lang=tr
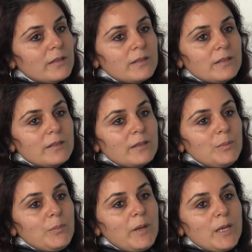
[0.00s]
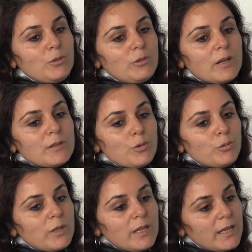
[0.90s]
Ee, bir bayan olarak
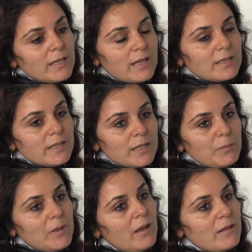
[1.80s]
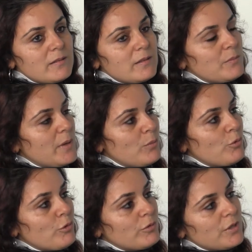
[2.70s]
sonuna kadar da gitmeye hazırım ben
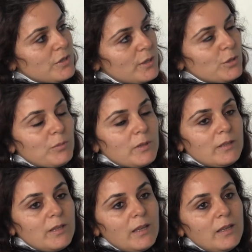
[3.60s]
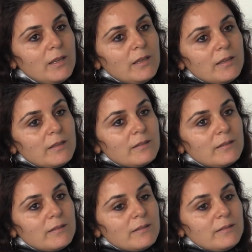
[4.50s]
bu konuda çalışmaya da.
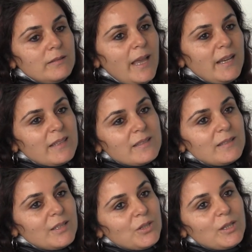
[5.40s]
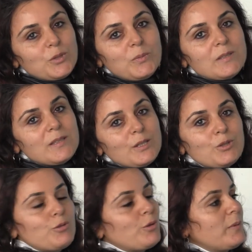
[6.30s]
Ee, herkesin de çalışmasını
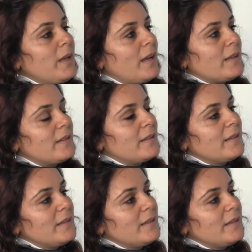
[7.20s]
istiyorum yani.